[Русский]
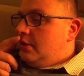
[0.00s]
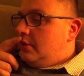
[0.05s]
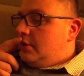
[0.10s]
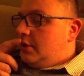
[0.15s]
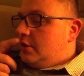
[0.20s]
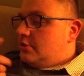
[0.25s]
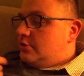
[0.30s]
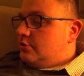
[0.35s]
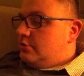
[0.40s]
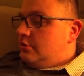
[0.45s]

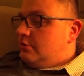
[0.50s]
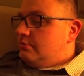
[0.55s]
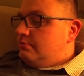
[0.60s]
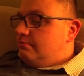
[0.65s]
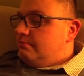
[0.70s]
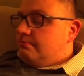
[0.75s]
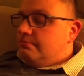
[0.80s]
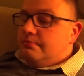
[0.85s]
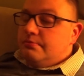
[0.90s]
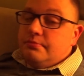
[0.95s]
Так что
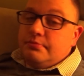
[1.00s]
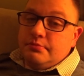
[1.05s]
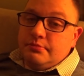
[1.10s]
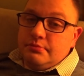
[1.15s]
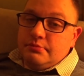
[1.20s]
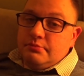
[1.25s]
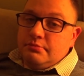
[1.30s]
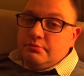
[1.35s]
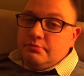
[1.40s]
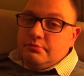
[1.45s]

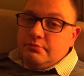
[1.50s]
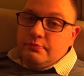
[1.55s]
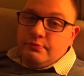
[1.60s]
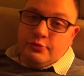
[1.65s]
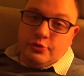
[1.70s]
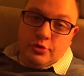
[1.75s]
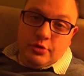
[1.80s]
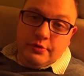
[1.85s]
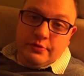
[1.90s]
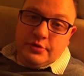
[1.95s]

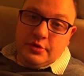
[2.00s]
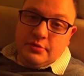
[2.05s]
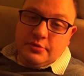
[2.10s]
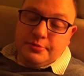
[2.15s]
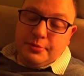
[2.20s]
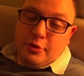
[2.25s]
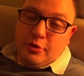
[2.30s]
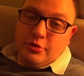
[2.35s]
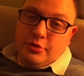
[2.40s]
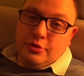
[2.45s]
все, всем
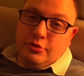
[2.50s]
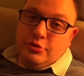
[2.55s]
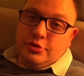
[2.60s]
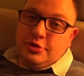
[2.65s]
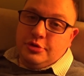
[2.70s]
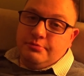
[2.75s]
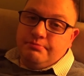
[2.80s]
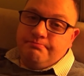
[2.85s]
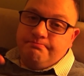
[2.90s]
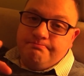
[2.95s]
спокойной
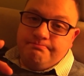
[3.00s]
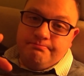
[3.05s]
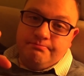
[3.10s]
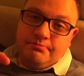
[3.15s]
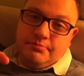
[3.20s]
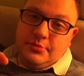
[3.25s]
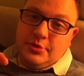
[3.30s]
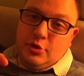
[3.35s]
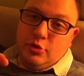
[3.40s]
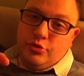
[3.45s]
ночи,
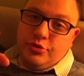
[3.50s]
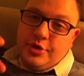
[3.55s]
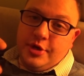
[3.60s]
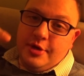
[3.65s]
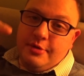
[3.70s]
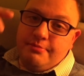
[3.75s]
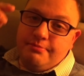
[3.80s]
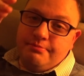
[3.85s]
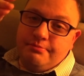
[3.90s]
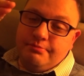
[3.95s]
до утра.